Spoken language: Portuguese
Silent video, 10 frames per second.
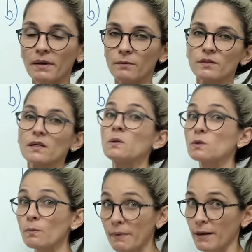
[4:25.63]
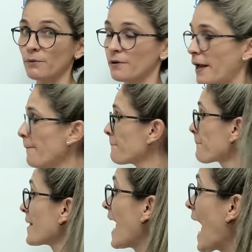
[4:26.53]
membro e segundo membro, né?
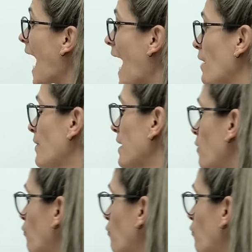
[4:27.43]
Aí o que, que